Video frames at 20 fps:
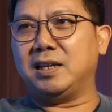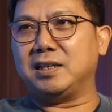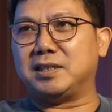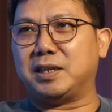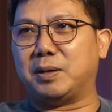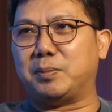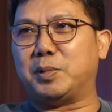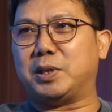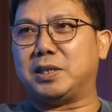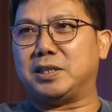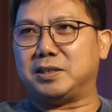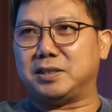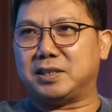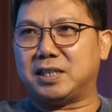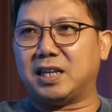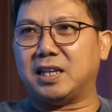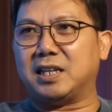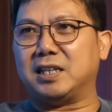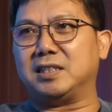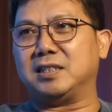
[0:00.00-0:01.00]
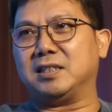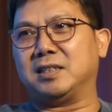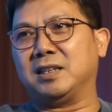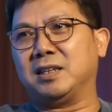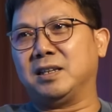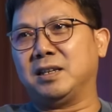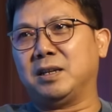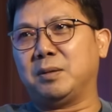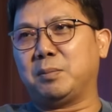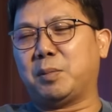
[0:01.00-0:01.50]
Champions, series. series.
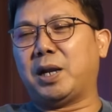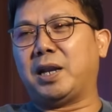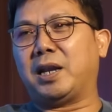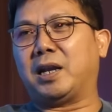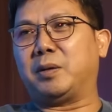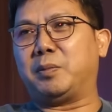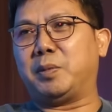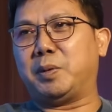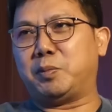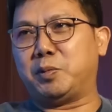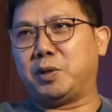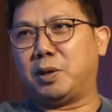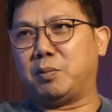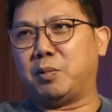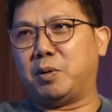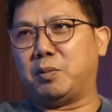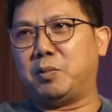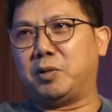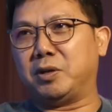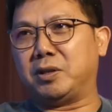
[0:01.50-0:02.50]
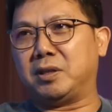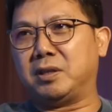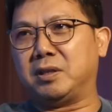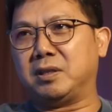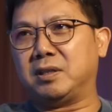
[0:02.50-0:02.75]
Mana yang lebih punya bobot?